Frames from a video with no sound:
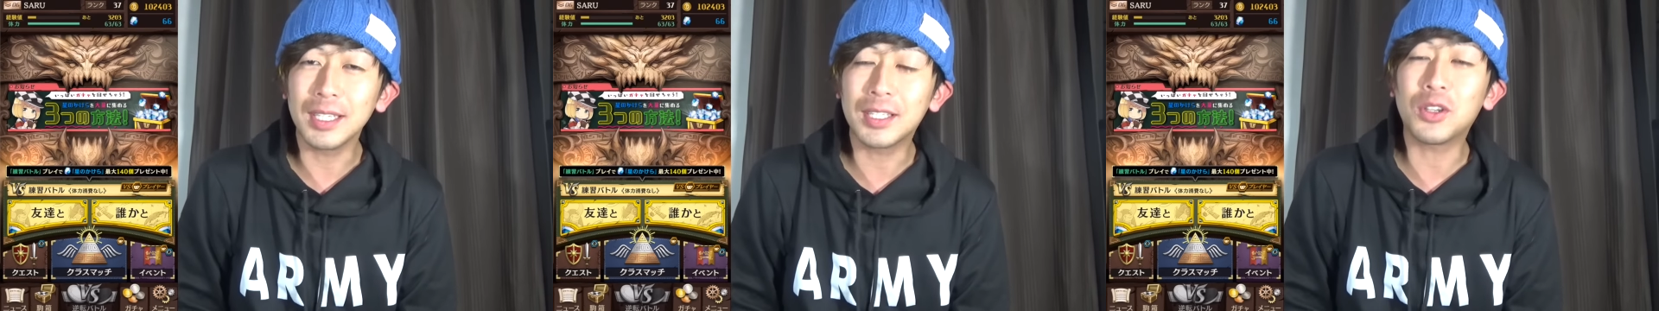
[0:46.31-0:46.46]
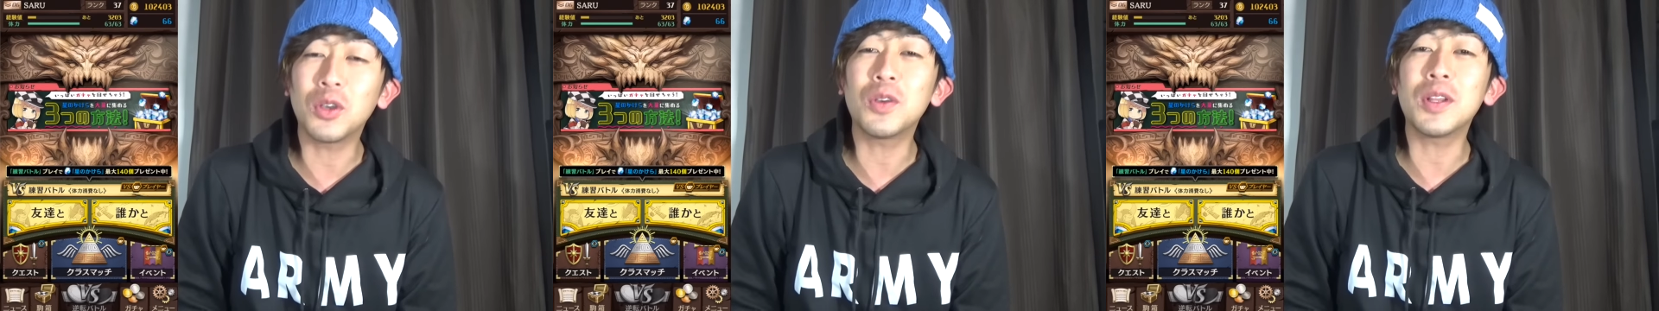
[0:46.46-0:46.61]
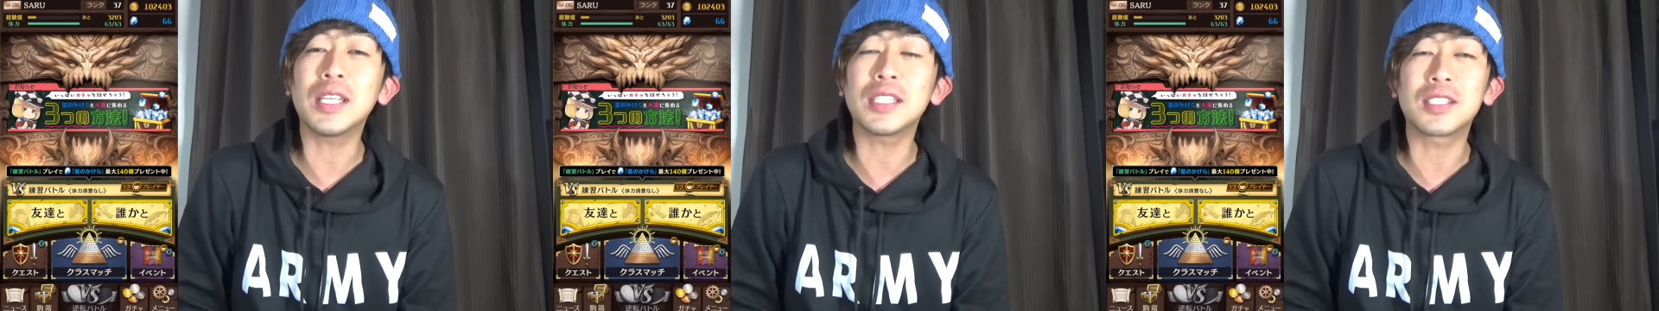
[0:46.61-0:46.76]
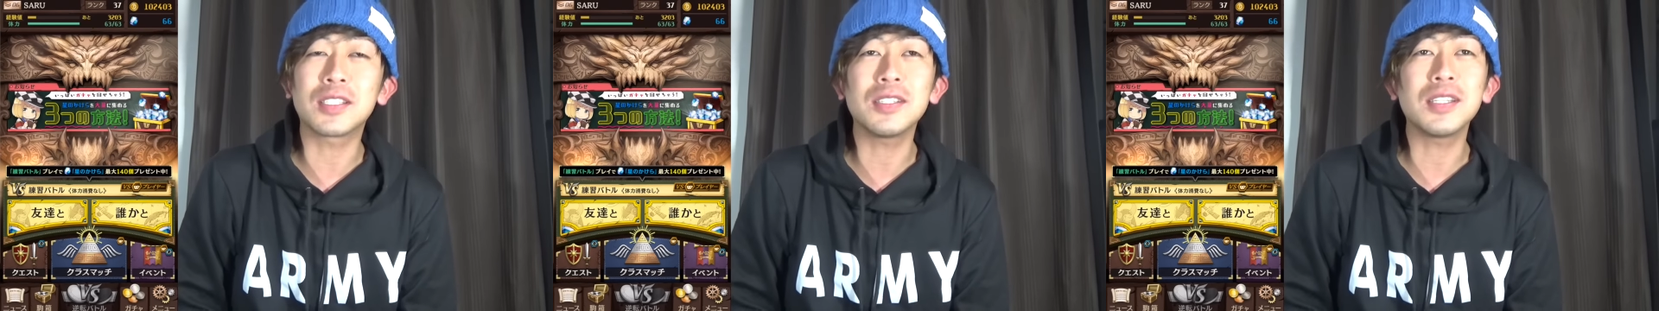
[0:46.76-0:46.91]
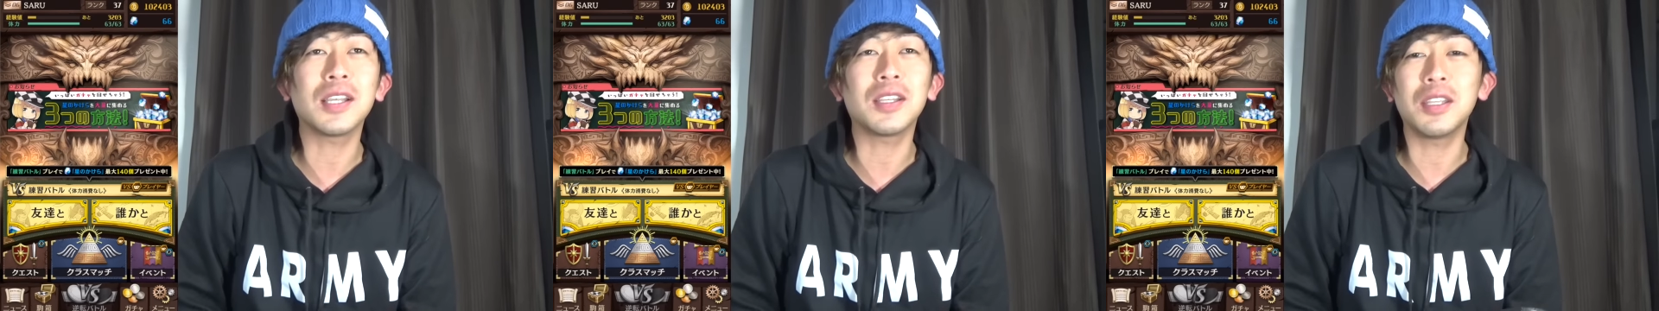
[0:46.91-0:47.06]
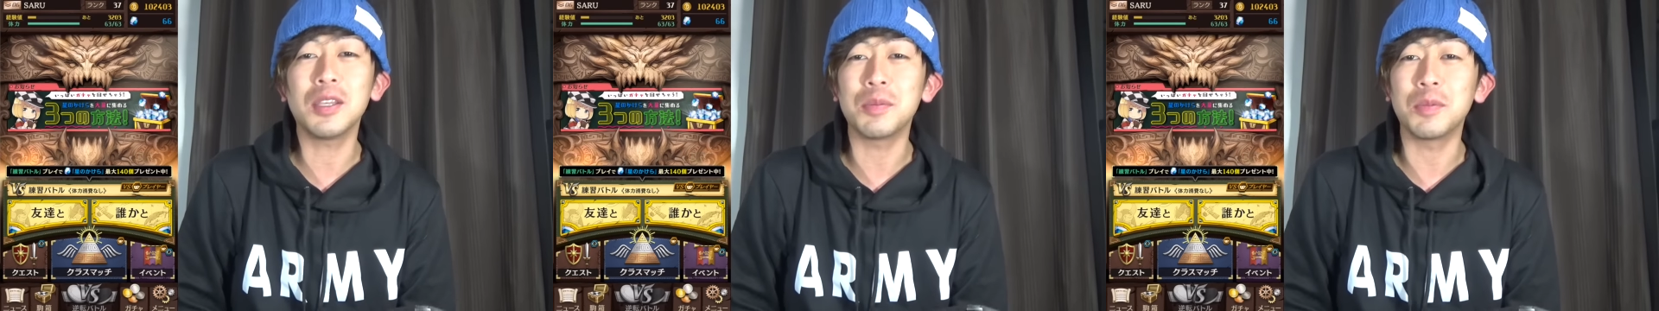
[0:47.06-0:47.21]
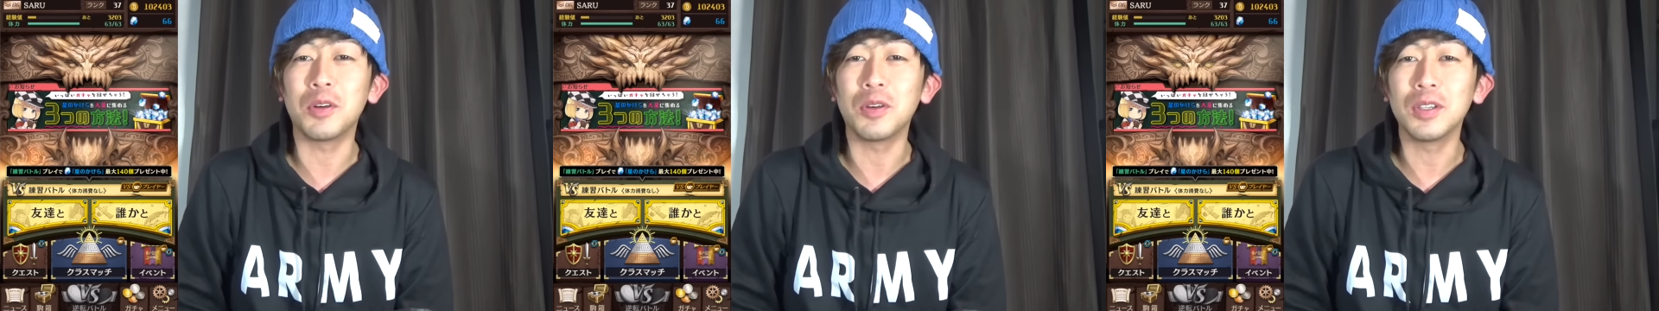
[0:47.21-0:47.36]
1個ぐらい少なく
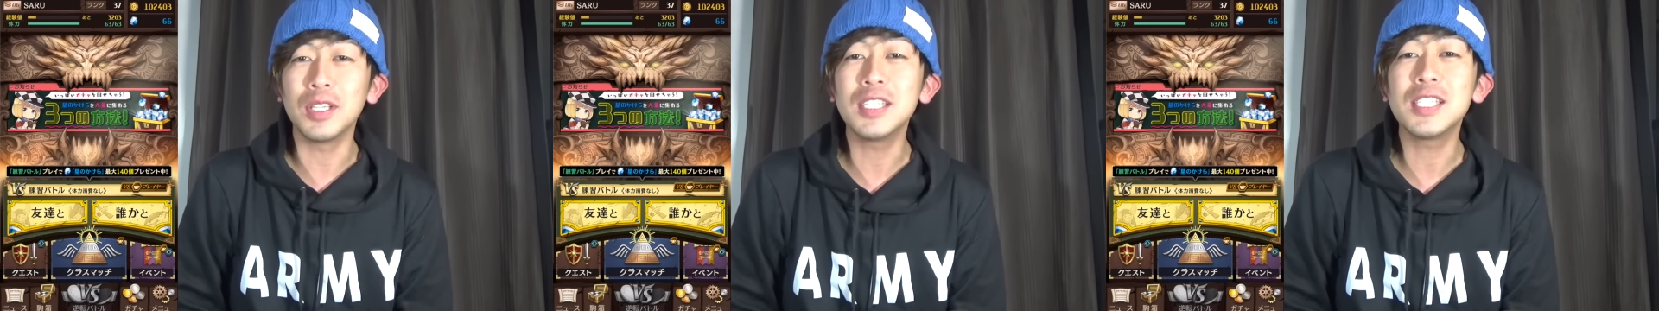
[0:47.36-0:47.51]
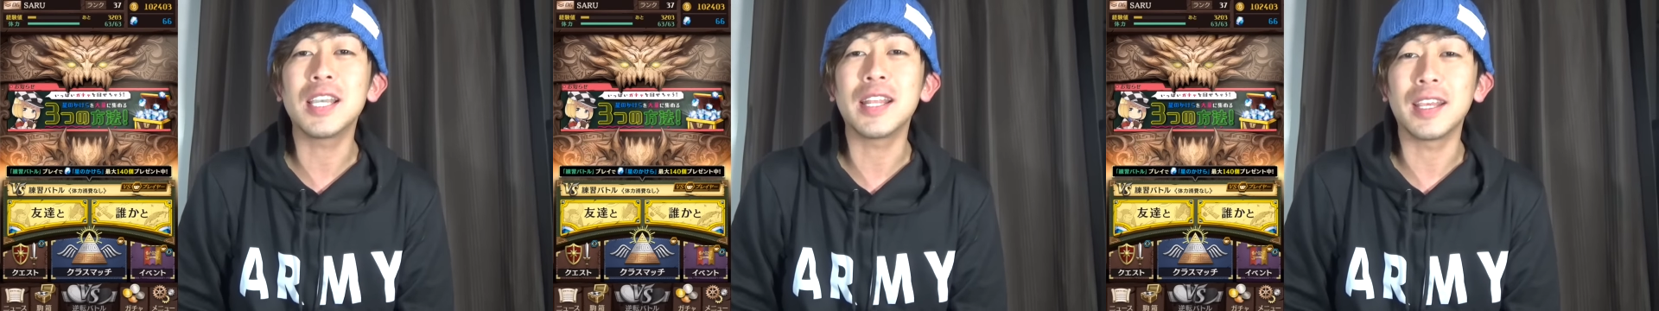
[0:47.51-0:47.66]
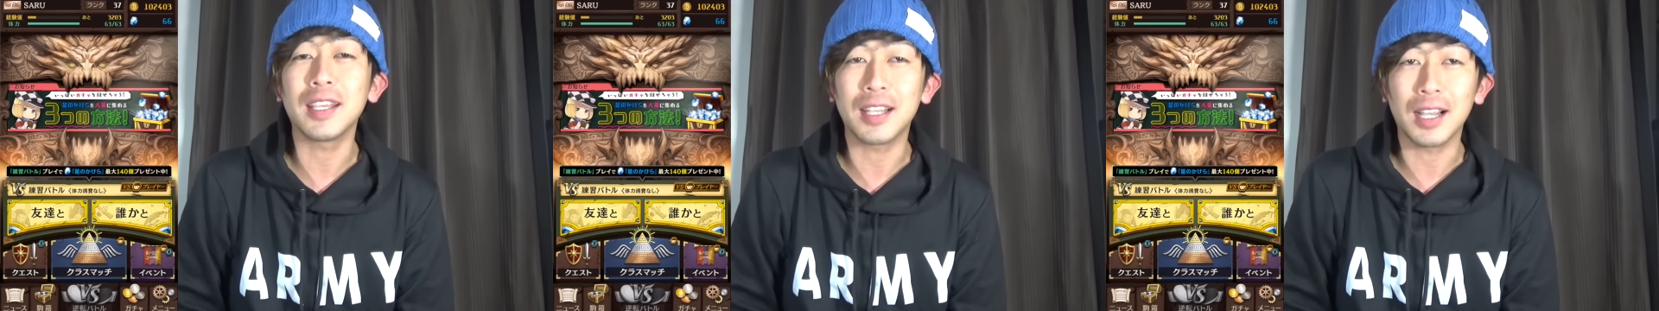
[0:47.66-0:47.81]
てもいいじゃな